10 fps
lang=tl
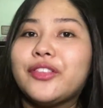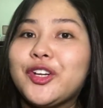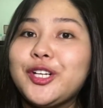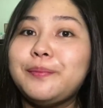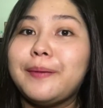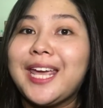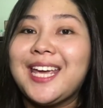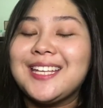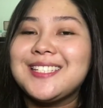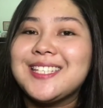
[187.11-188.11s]
Third
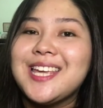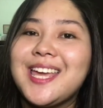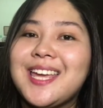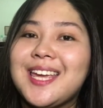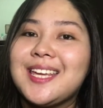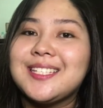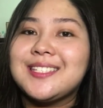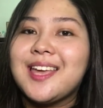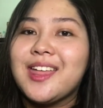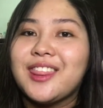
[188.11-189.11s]
place
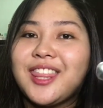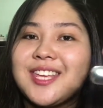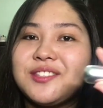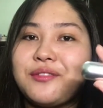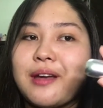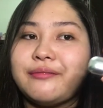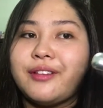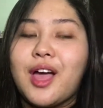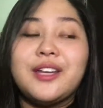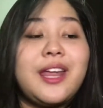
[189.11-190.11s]
is this
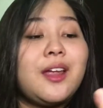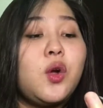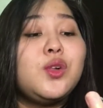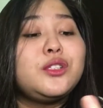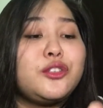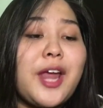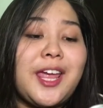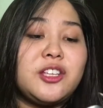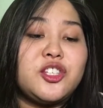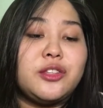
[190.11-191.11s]
Revlon Ultra
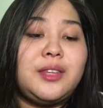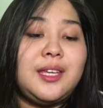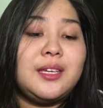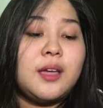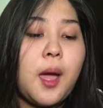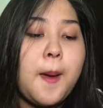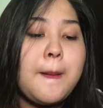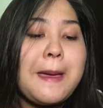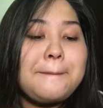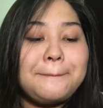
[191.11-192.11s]
HD
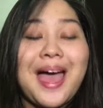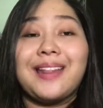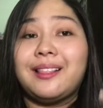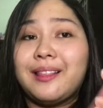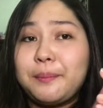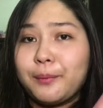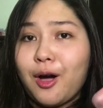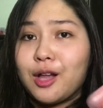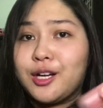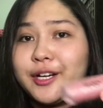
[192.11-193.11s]
matte lip
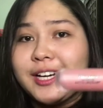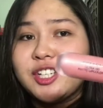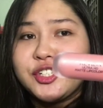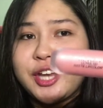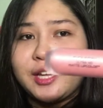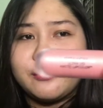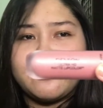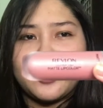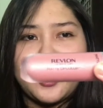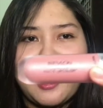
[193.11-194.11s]
color in shade
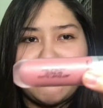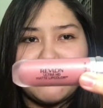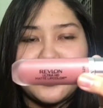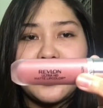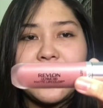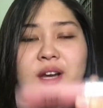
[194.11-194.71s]
Forever.